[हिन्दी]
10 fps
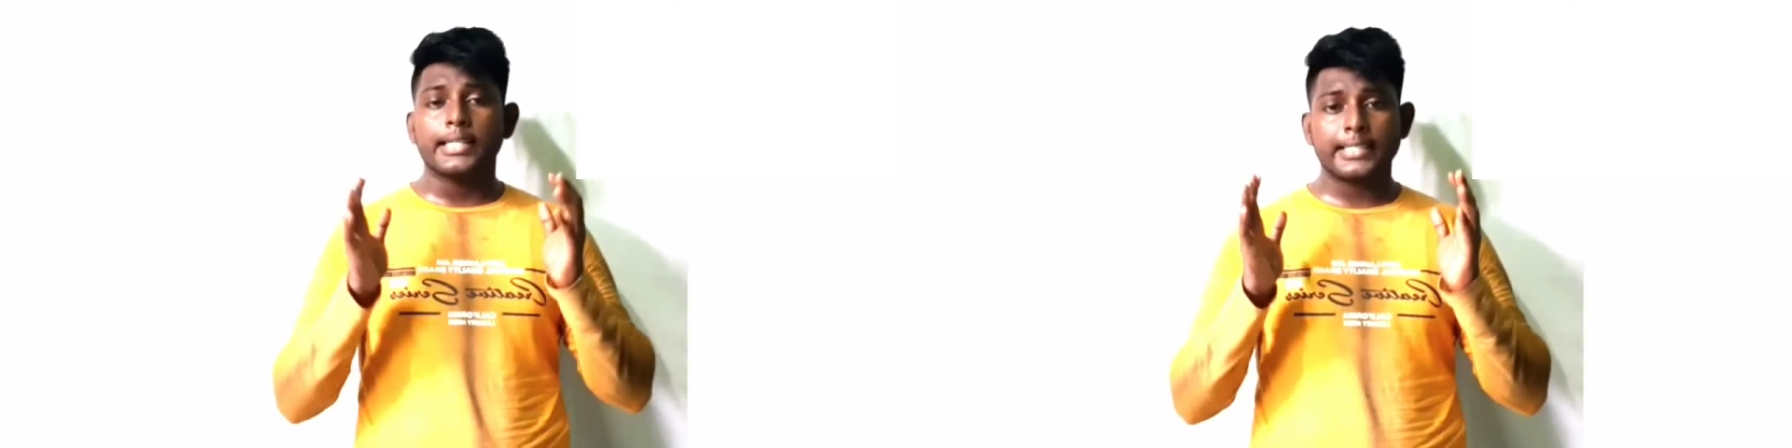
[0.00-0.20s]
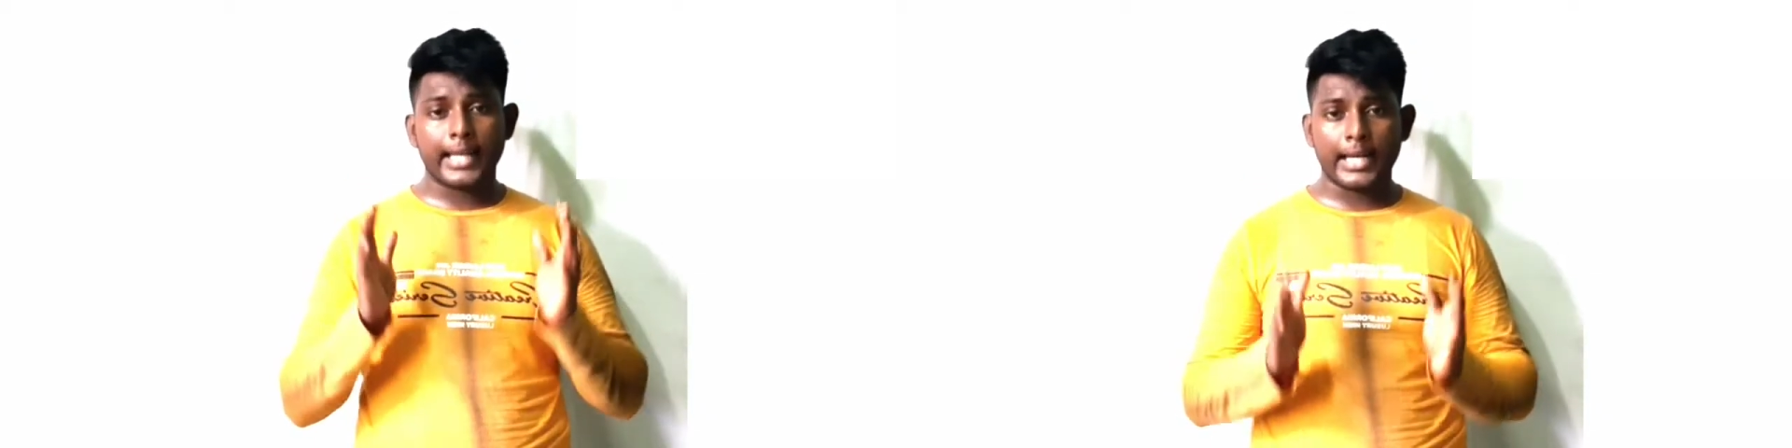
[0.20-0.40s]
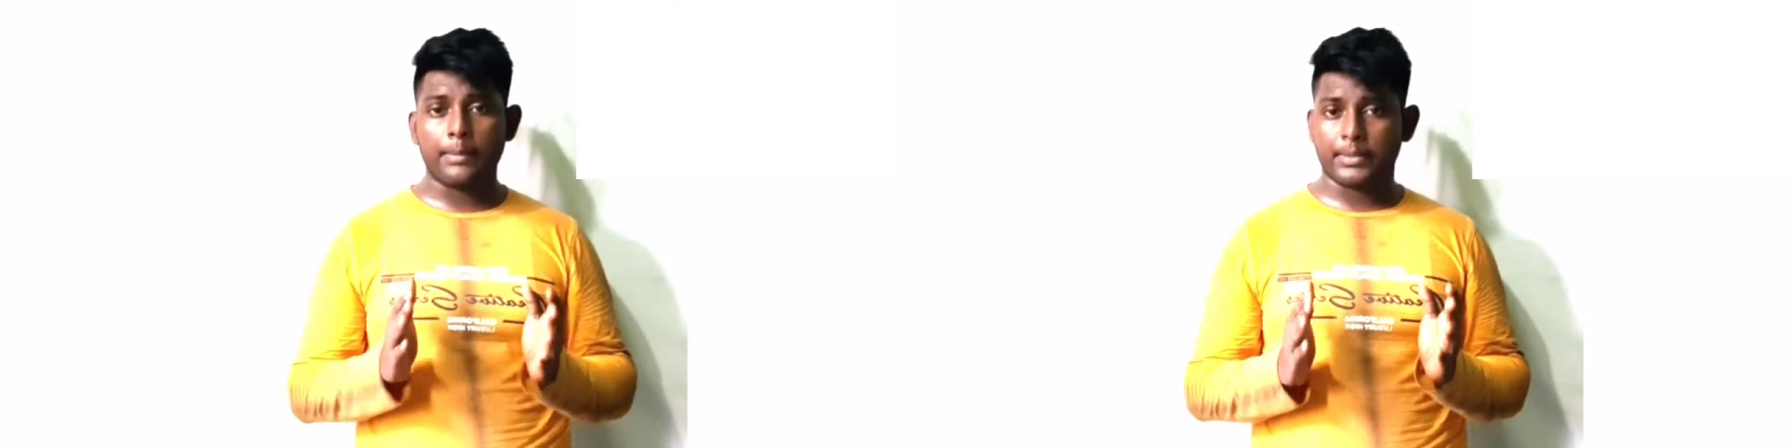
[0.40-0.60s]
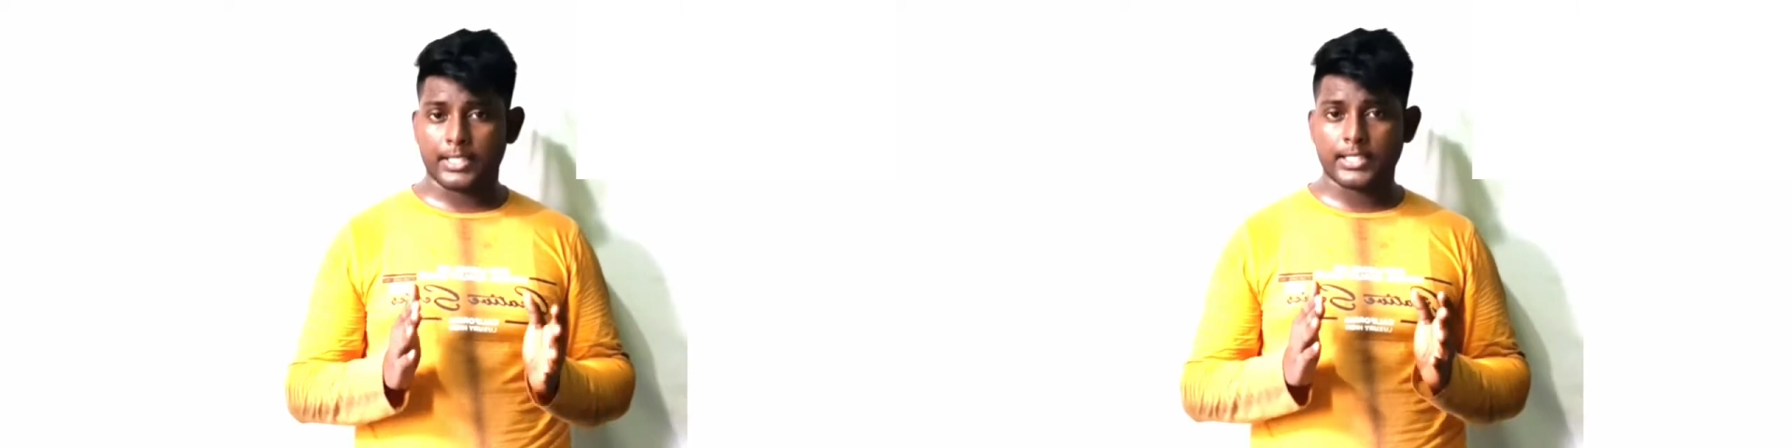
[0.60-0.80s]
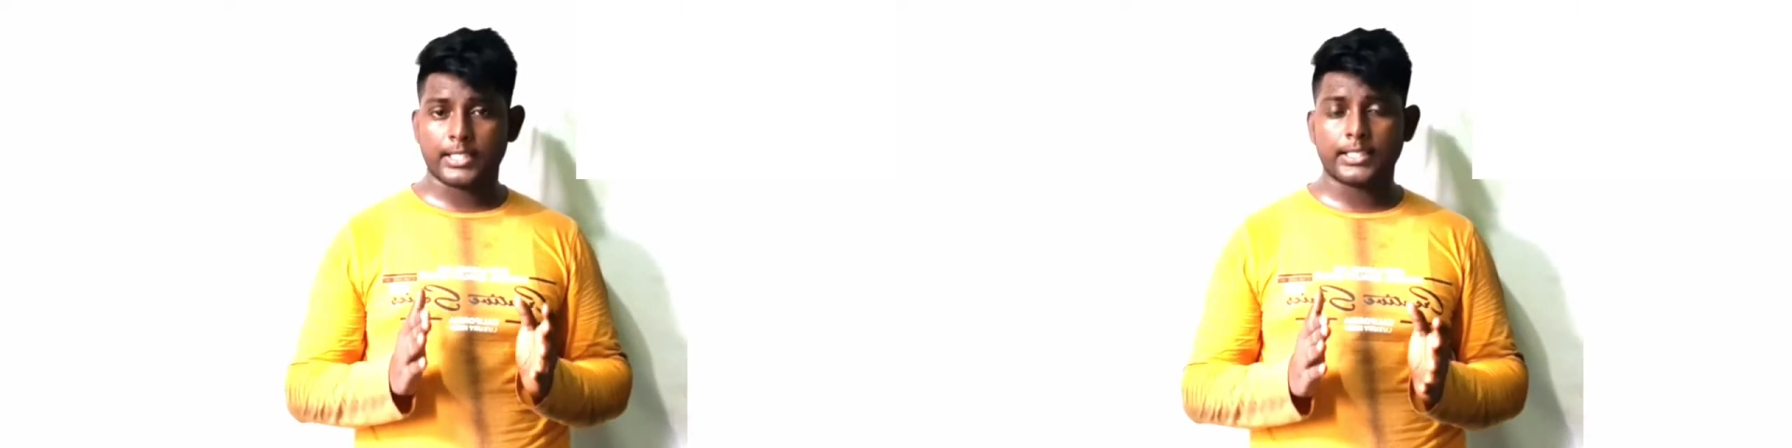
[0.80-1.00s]
ये नहीं
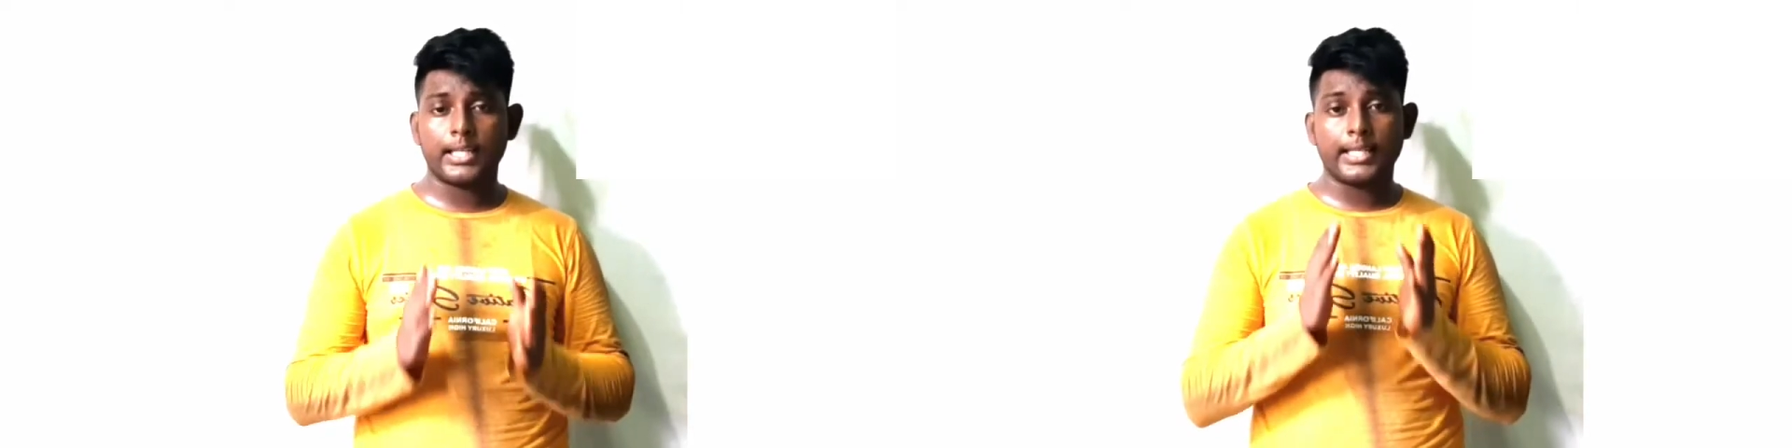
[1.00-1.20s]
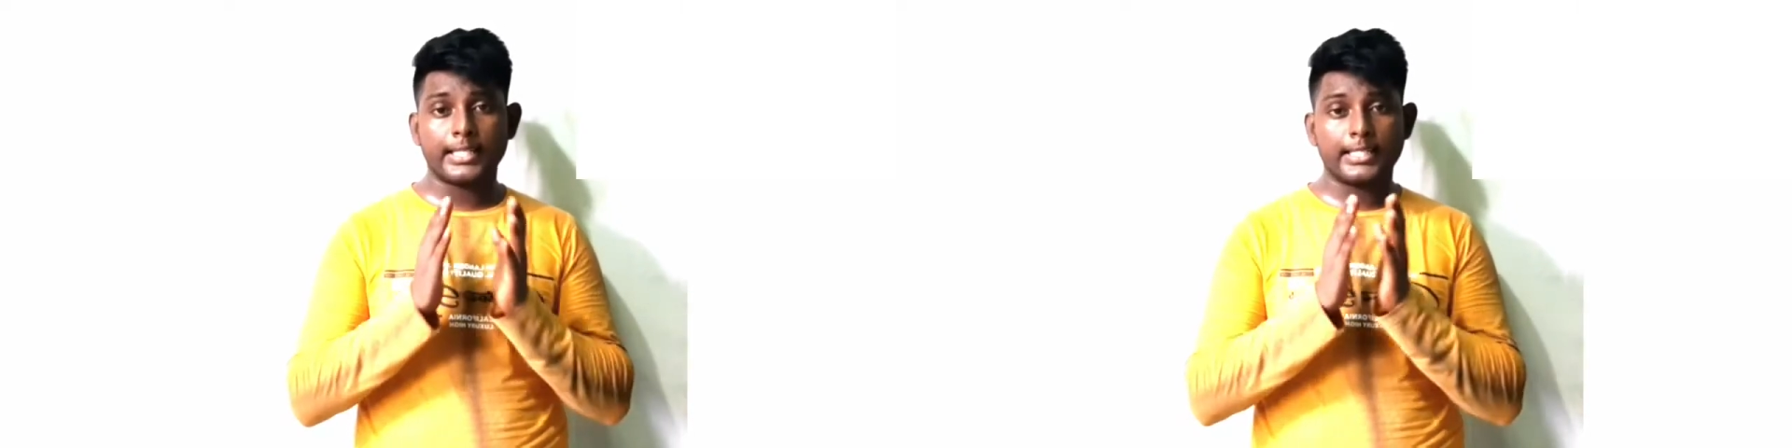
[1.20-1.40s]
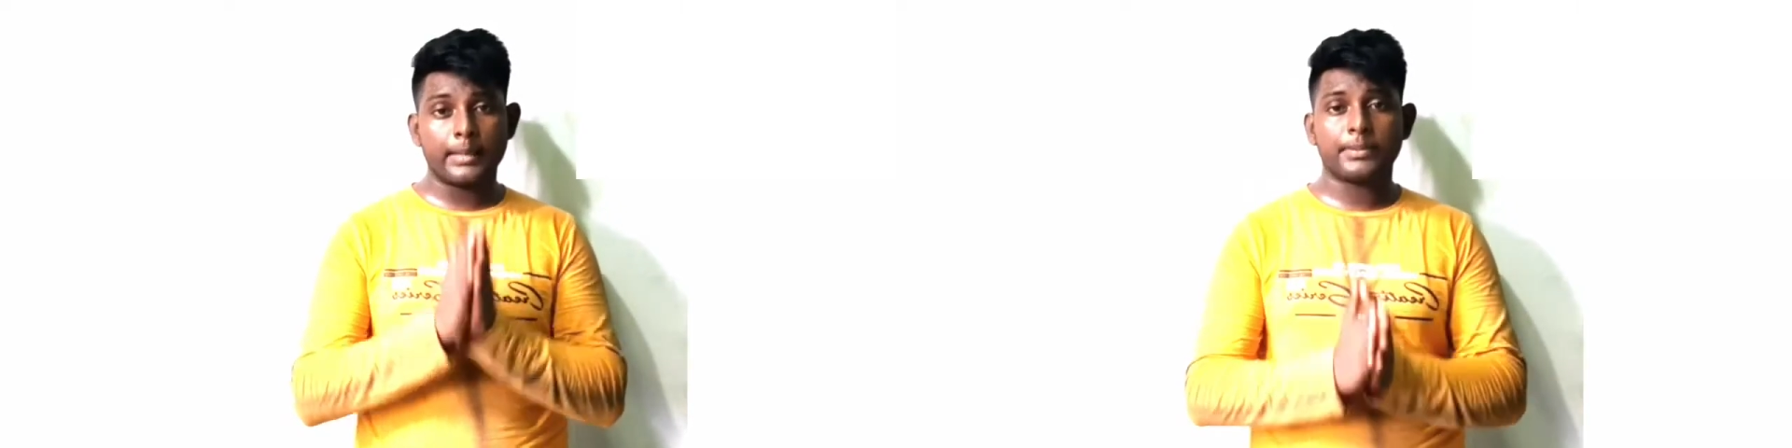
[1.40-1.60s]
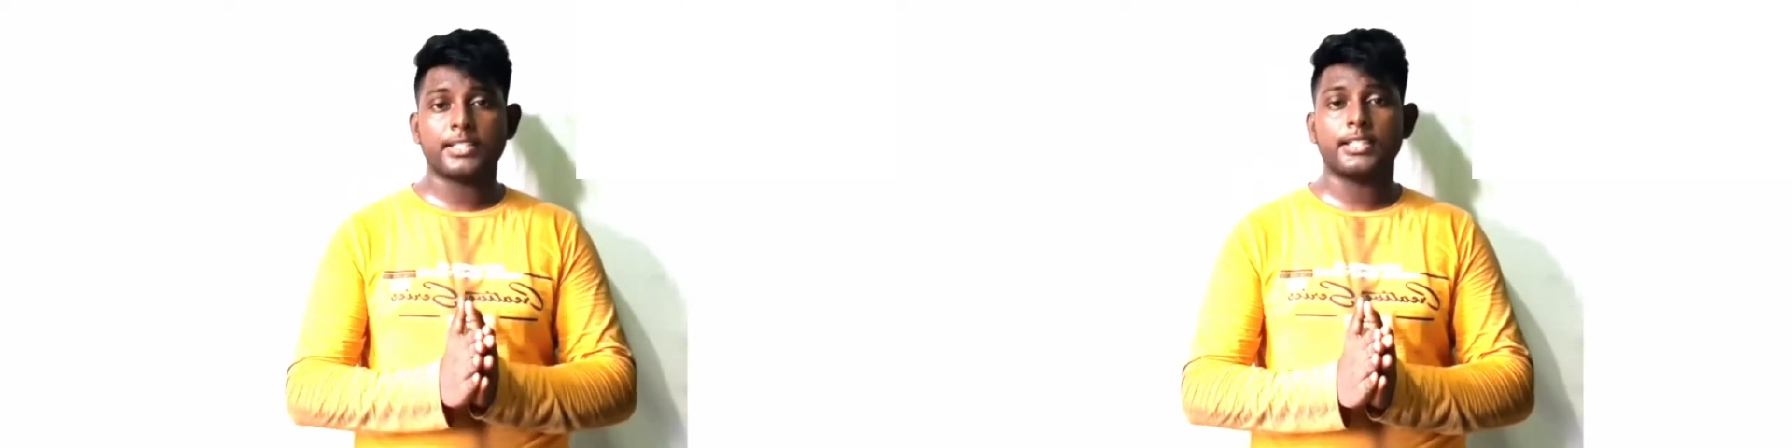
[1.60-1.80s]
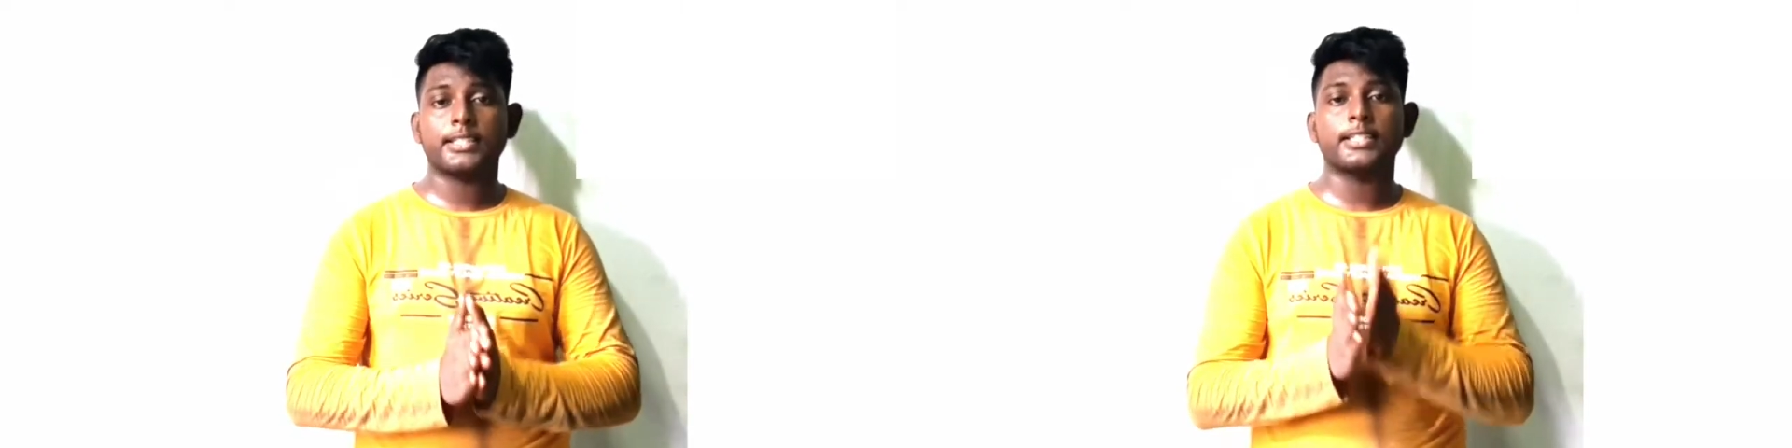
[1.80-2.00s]
पता चलता लेकिन ये
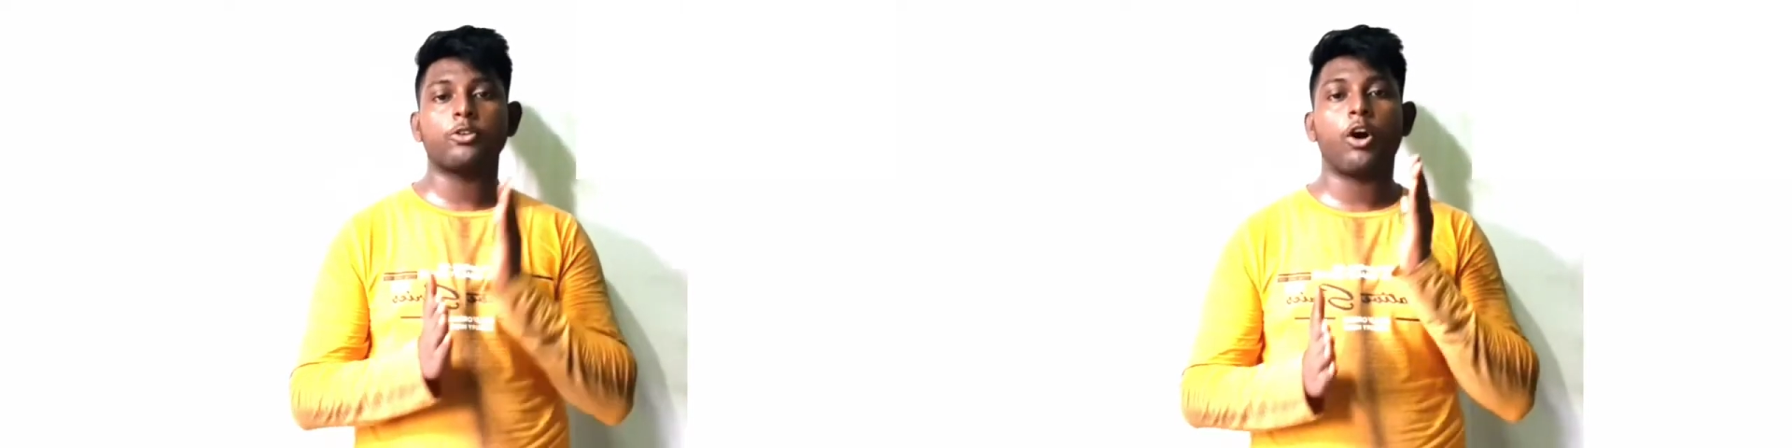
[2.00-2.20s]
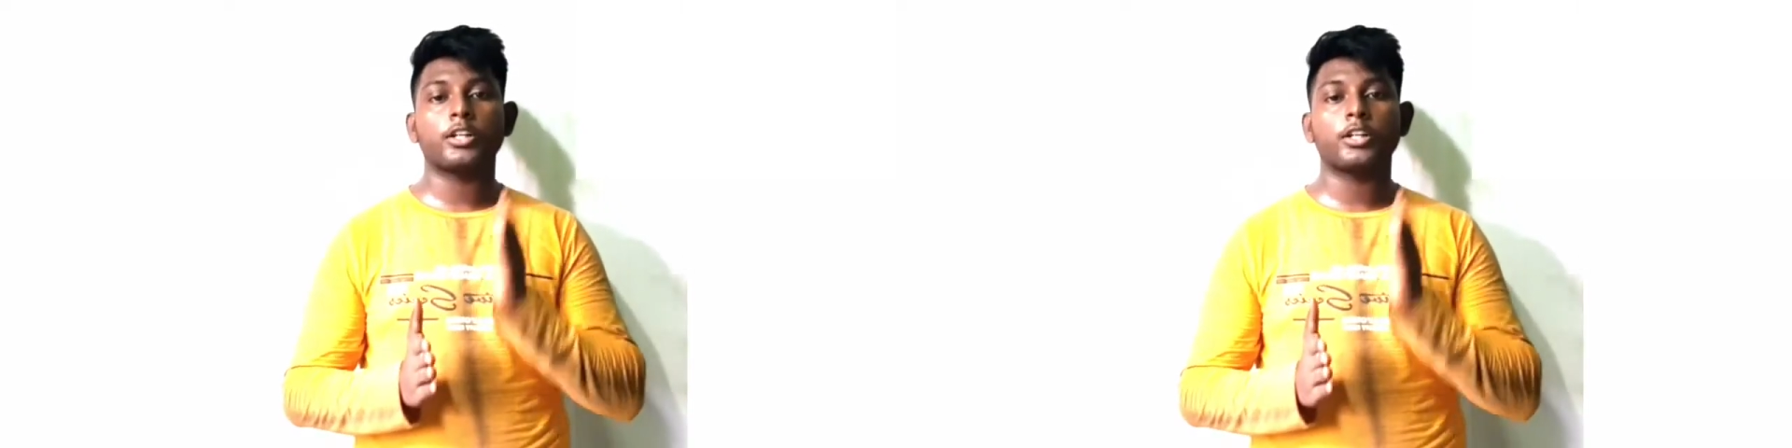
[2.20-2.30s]
पता चलता है कि